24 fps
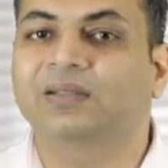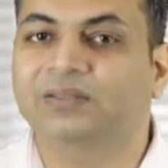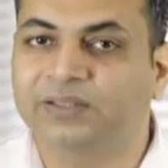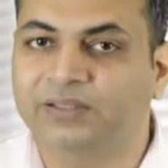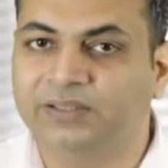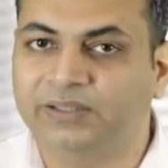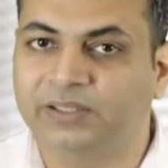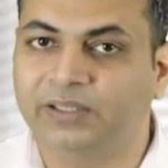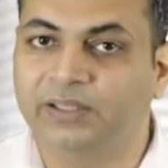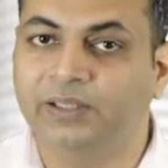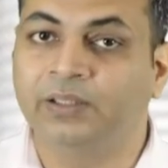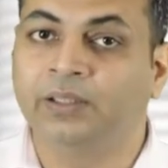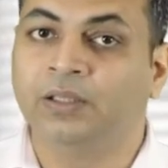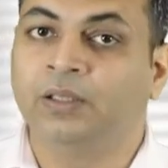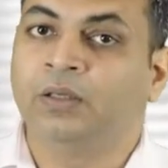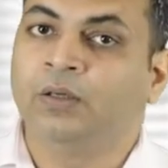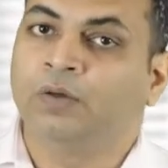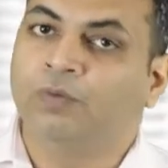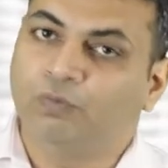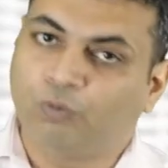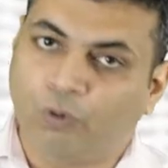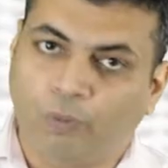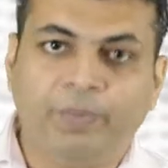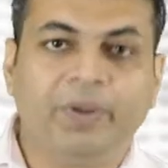करते थे
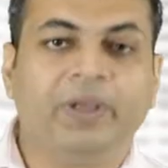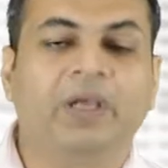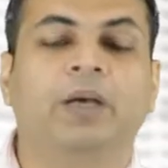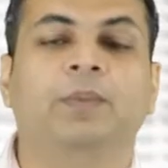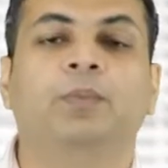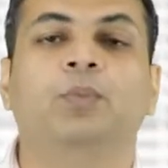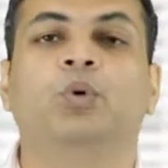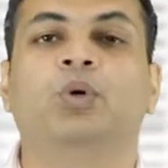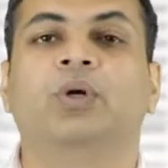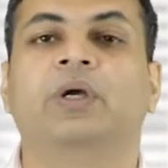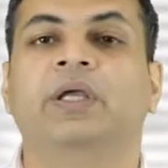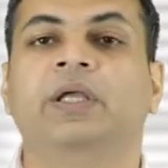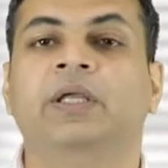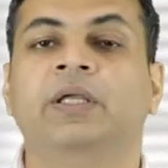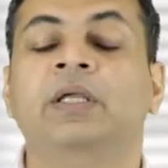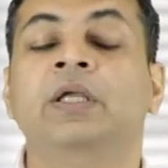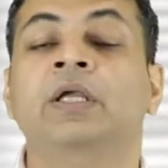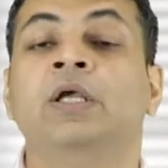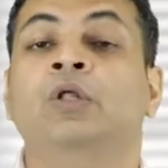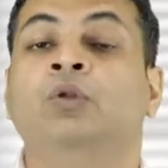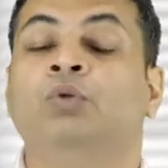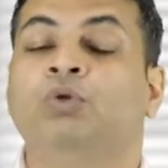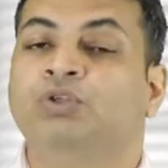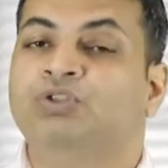वो भी कम हो गए
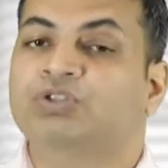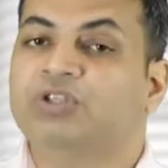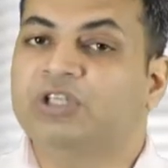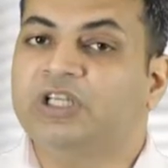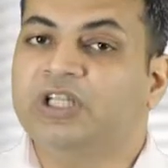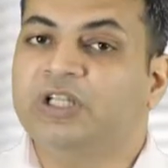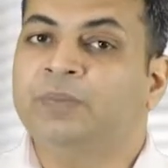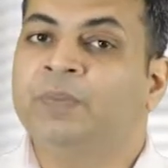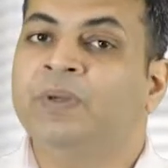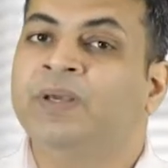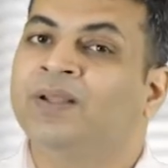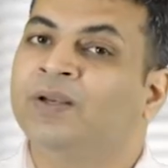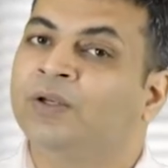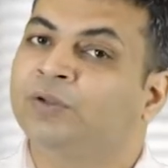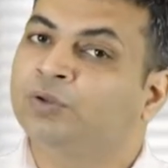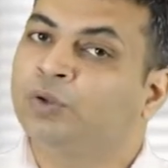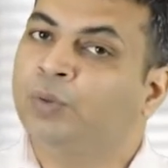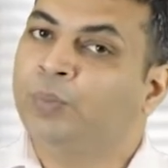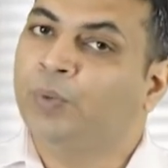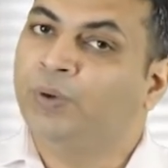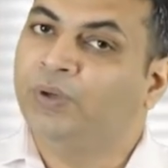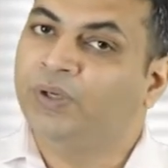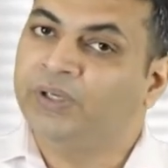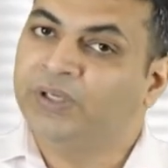तो शरीर में
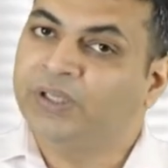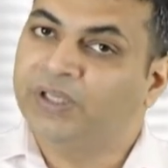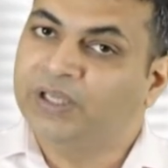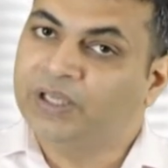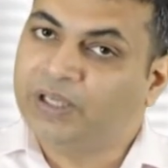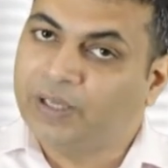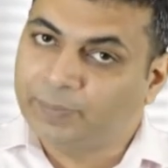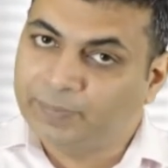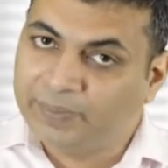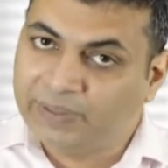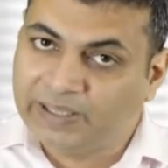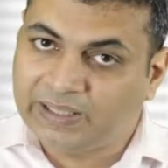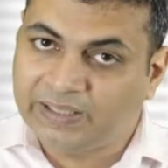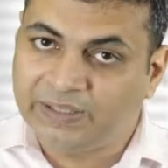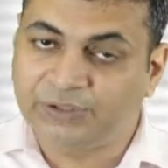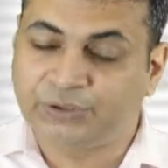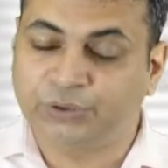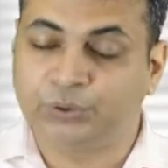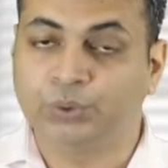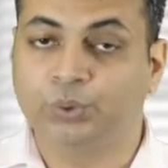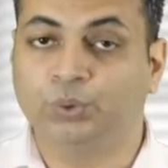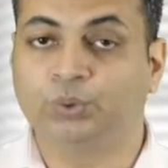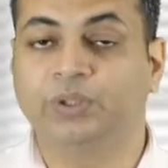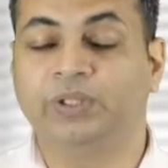एरिथ्रोपोइटिन की कमी आनी
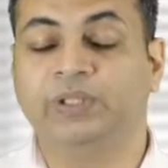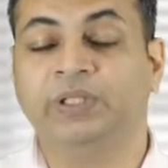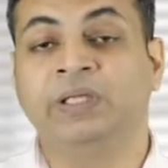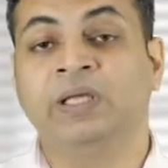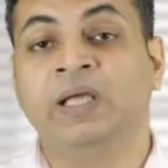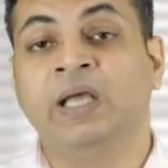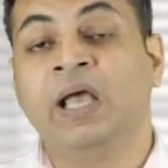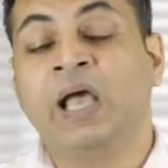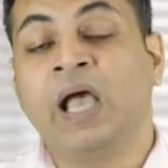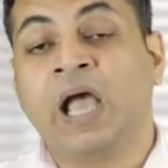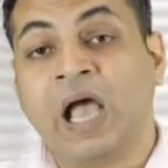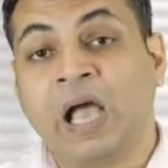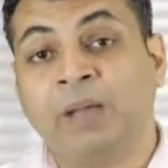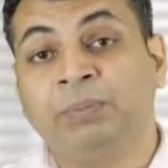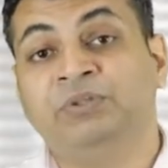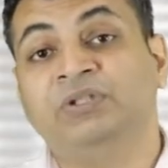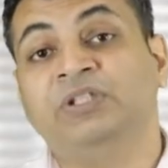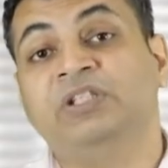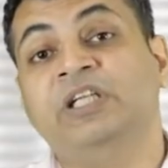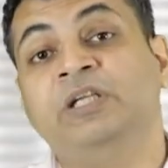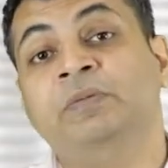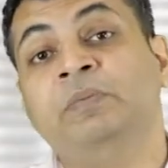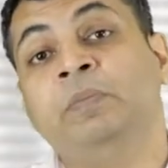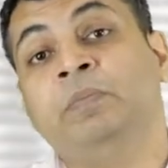शुरू हो गई अब
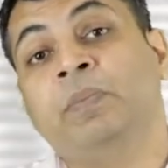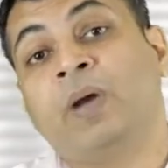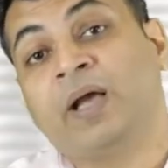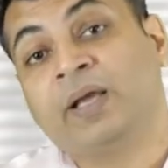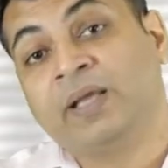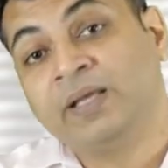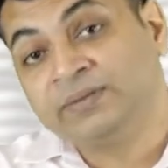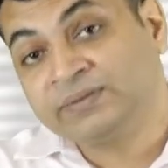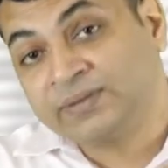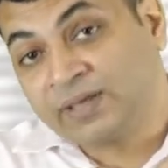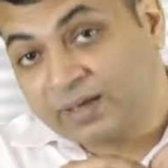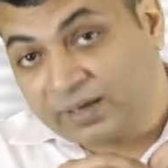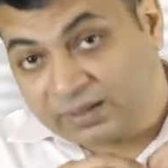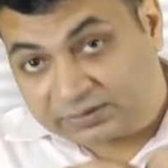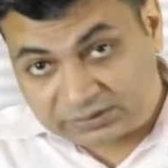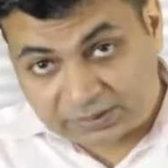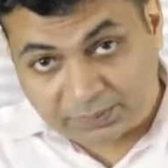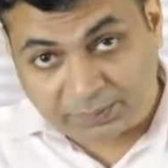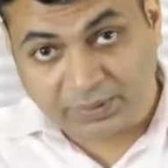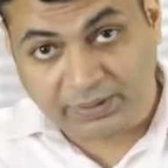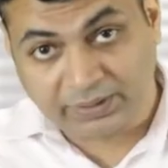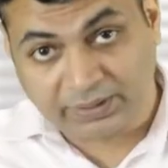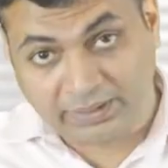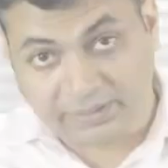शरीर में बाकी सारा
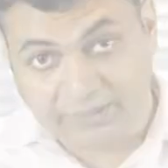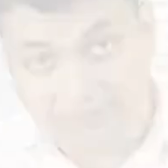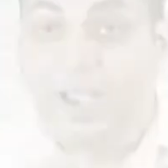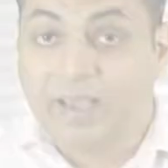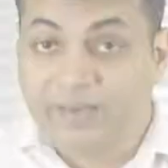सामान है